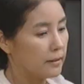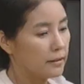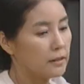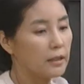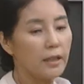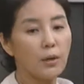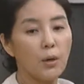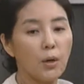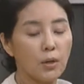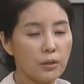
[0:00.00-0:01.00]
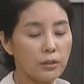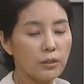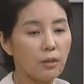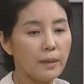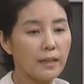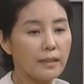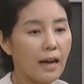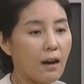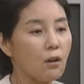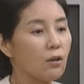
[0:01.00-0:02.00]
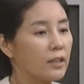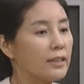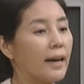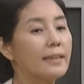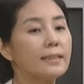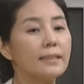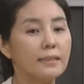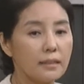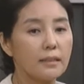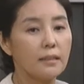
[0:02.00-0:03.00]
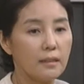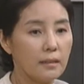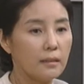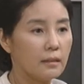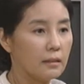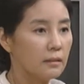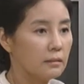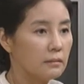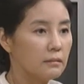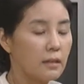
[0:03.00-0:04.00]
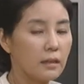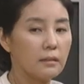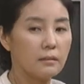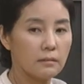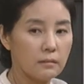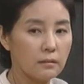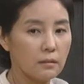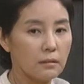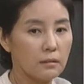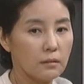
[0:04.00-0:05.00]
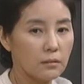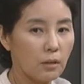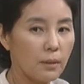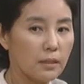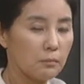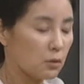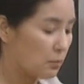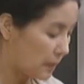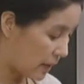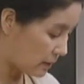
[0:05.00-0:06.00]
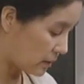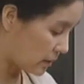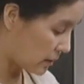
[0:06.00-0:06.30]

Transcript: 그래요 키워봐야 다 헛거인 아들들 하기는 서방님은 좀 다르지.